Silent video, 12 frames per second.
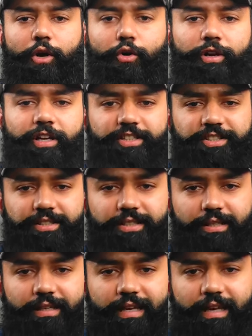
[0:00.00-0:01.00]
और इस
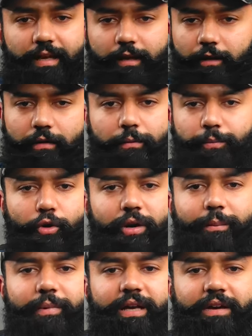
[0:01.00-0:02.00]

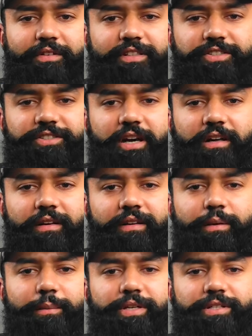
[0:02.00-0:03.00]
प्रोग्रामिंग लैंग्वेज से स्टार्ट करने
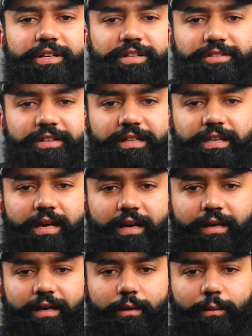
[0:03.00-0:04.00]
की मेजर रीज़न ये है
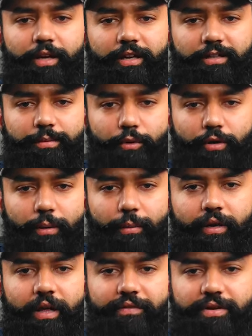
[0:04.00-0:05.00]
कि हमें इस
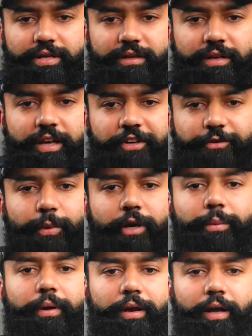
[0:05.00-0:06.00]
प्रोग्रामिंग लैंग्वेज के अंदर
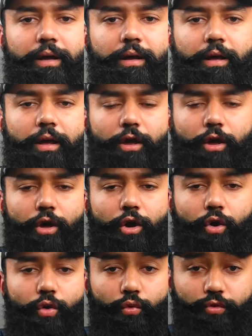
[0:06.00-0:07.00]
एक्सपर्ट बनना है
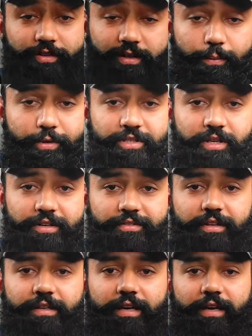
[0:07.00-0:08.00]
और उसके पीछे
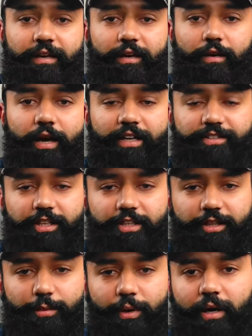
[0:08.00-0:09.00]
रीज़न ये है कि ऐसे
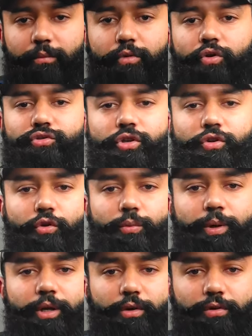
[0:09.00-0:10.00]
तमाम लोग जो
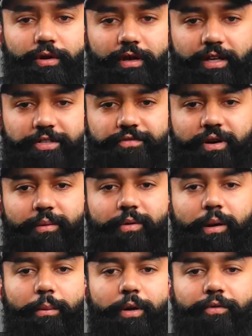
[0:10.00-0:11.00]
रूबी ऑन रेल्स वेब
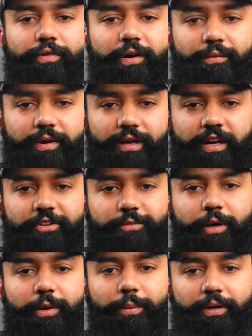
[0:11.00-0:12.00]
डेवलपमेंट फ्रेमवर्क के
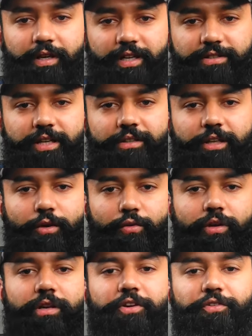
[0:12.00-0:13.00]
एक्सपर्ट बनना चाहते हैं
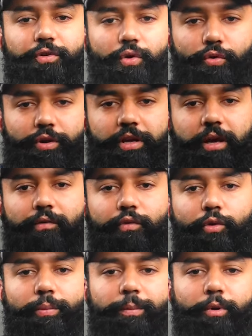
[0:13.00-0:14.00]
उनके लिए ज़रूरी है कि
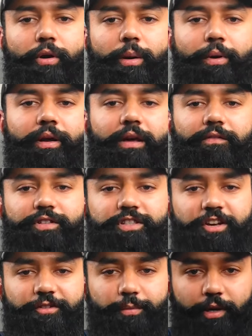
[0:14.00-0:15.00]
रूबी प्रोग्रामिंग लैंग्वेज
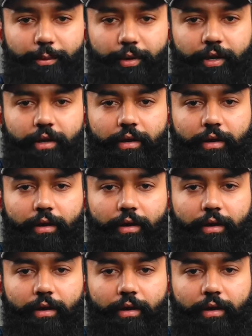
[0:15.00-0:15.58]
के एक्सपर्ट बने